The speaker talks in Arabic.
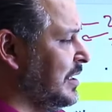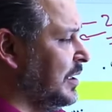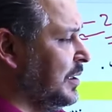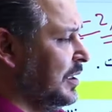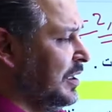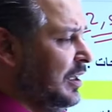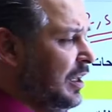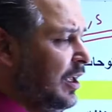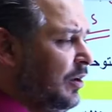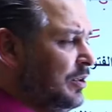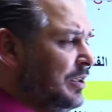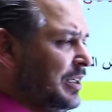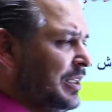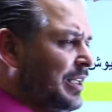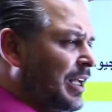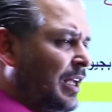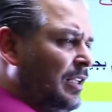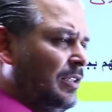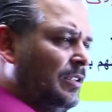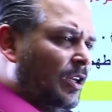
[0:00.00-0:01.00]
رضي الله عنه
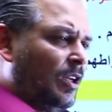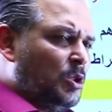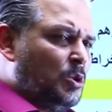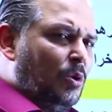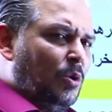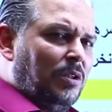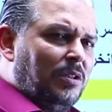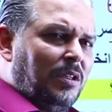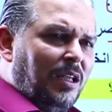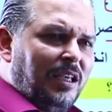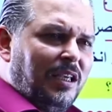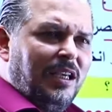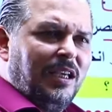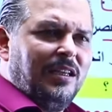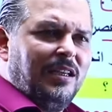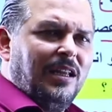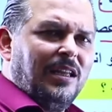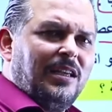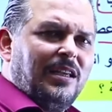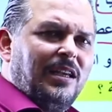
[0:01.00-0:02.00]
كان رجل
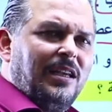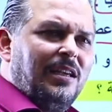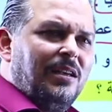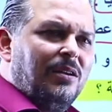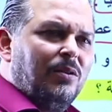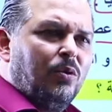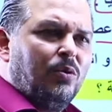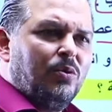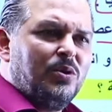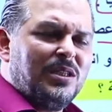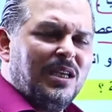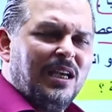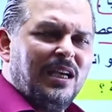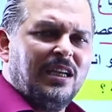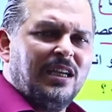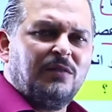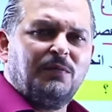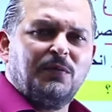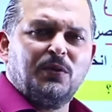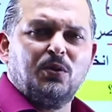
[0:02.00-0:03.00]
تقي نقي
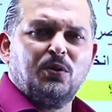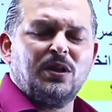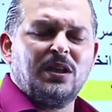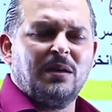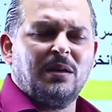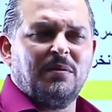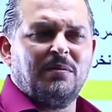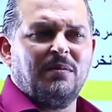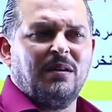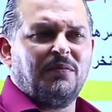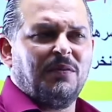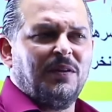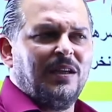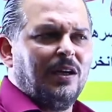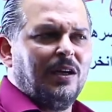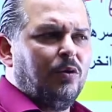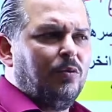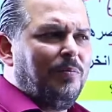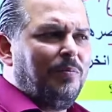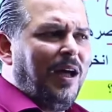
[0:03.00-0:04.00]
وزاهد في الدنيا بما
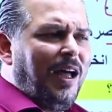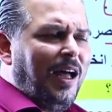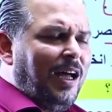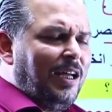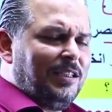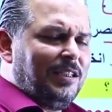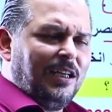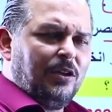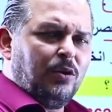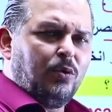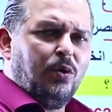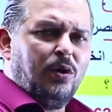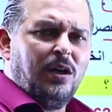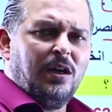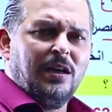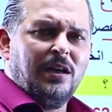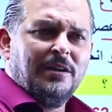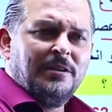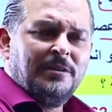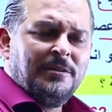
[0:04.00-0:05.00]
فيها وبعد عن
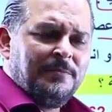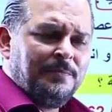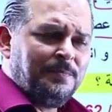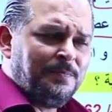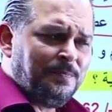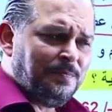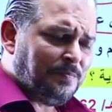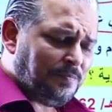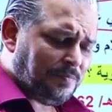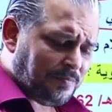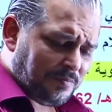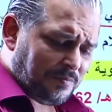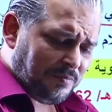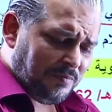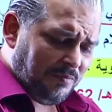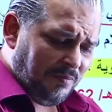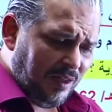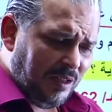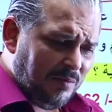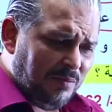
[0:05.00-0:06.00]
كل
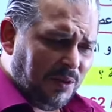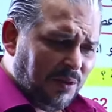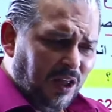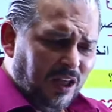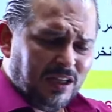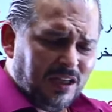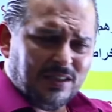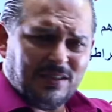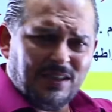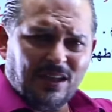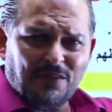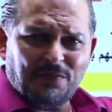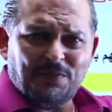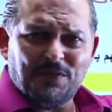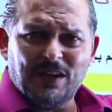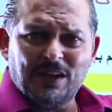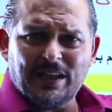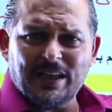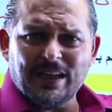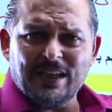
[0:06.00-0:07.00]
مظاهر الترف
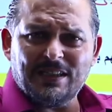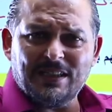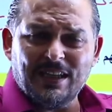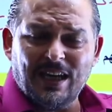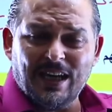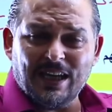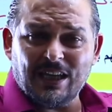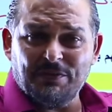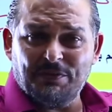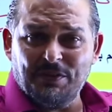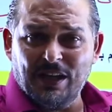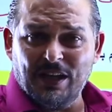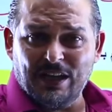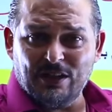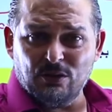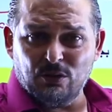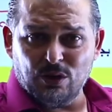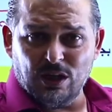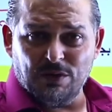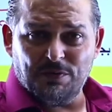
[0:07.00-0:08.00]
اللي كانت تنحكى فيها
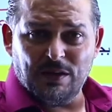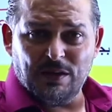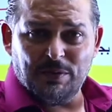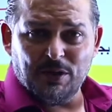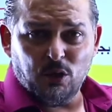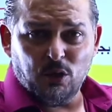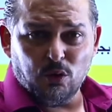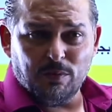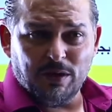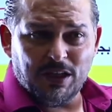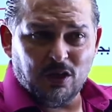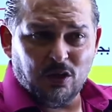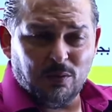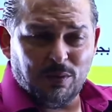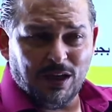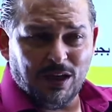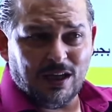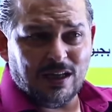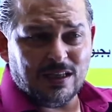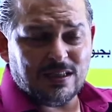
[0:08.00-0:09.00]
عن الخلفاء بني أمية
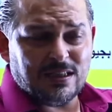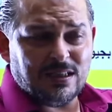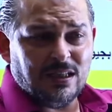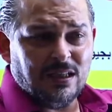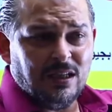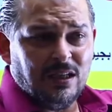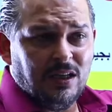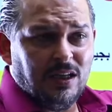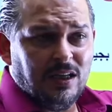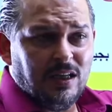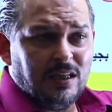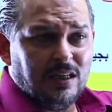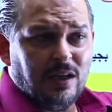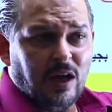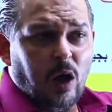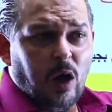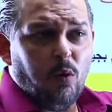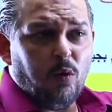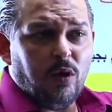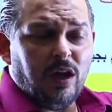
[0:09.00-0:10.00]
وبالأخص
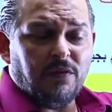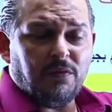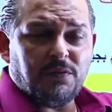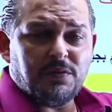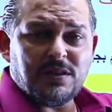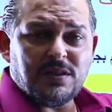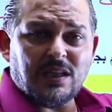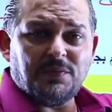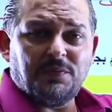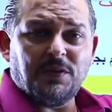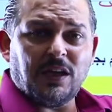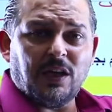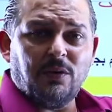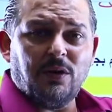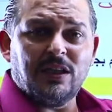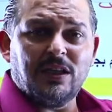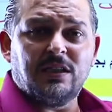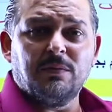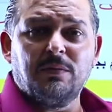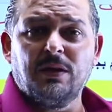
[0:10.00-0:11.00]
أوقف صرف
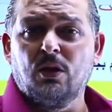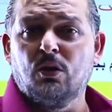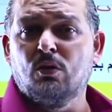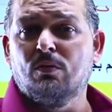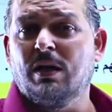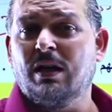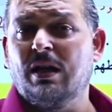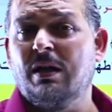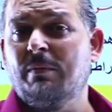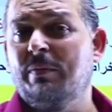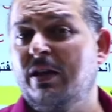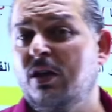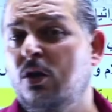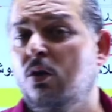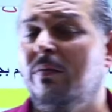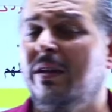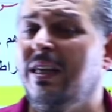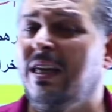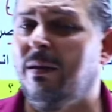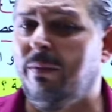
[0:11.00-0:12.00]
الرواتب لأمراء
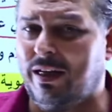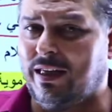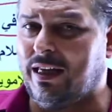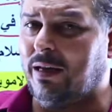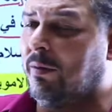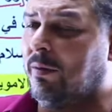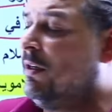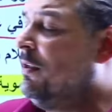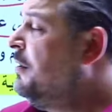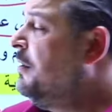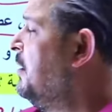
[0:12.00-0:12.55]
بني أمية بالكامل